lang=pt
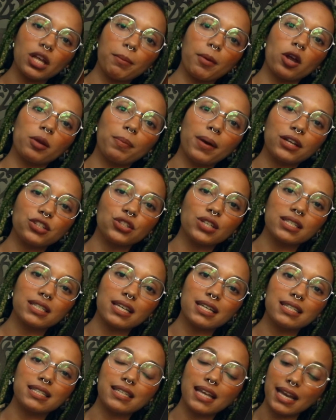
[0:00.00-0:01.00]
da maior parte das
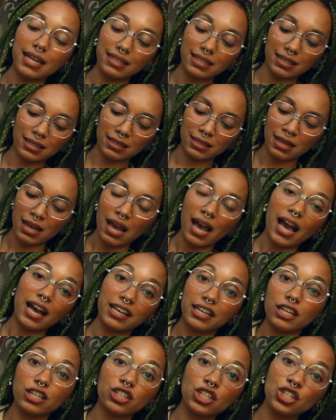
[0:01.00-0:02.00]
receitas,
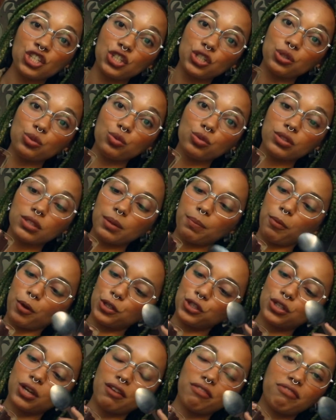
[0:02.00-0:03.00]
aqui a gente usa pó
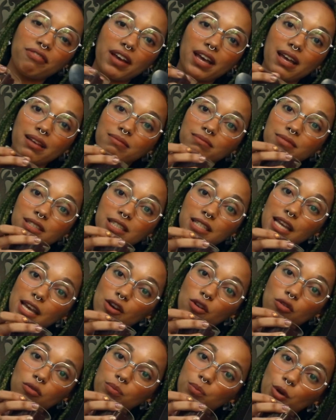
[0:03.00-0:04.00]
de café
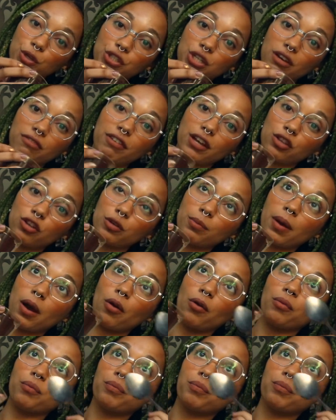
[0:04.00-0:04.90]
seco, pó de café normal.